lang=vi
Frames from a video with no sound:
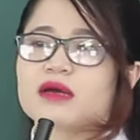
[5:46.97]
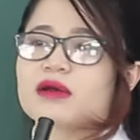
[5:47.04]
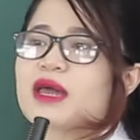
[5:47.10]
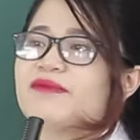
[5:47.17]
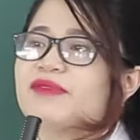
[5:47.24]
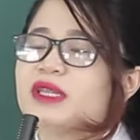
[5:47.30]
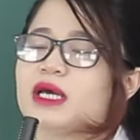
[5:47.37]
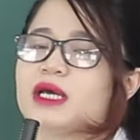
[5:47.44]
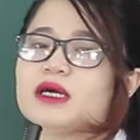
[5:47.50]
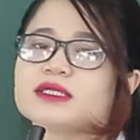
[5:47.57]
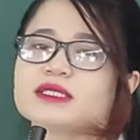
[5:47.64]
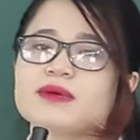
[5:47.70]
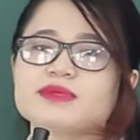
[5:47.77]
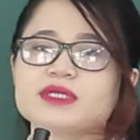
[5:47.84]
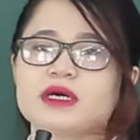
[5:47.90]
Em vẫn thấy ở
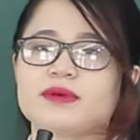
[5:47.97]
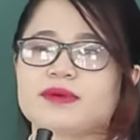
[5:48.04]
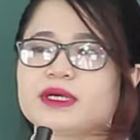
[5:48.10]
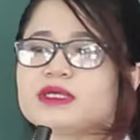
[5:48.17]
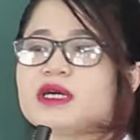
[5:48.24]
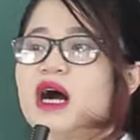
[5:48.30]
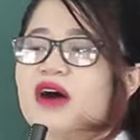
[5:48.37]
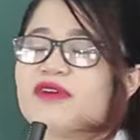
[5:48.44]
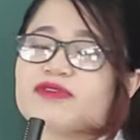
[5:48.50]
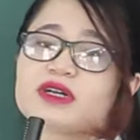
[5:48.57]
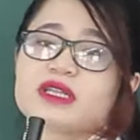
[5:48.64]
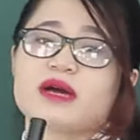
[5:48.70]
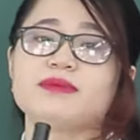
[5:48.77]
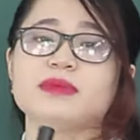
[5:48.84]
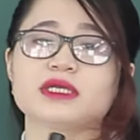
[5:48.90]
trong trường hợp đấy từ have người
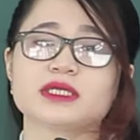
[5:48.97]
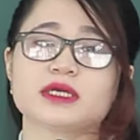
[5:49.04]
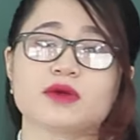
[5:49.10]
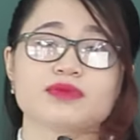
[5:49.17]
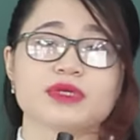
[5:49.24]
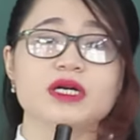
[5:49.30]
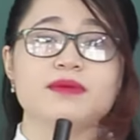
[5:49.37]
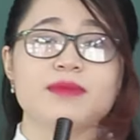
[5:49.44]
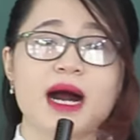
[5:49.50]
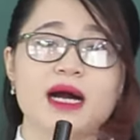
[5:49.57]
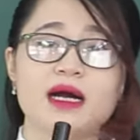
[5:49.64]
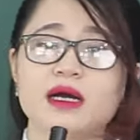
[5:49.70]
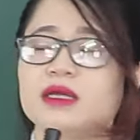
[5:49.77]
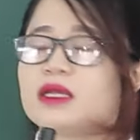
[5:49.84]
ta mượn trợ động từ mà.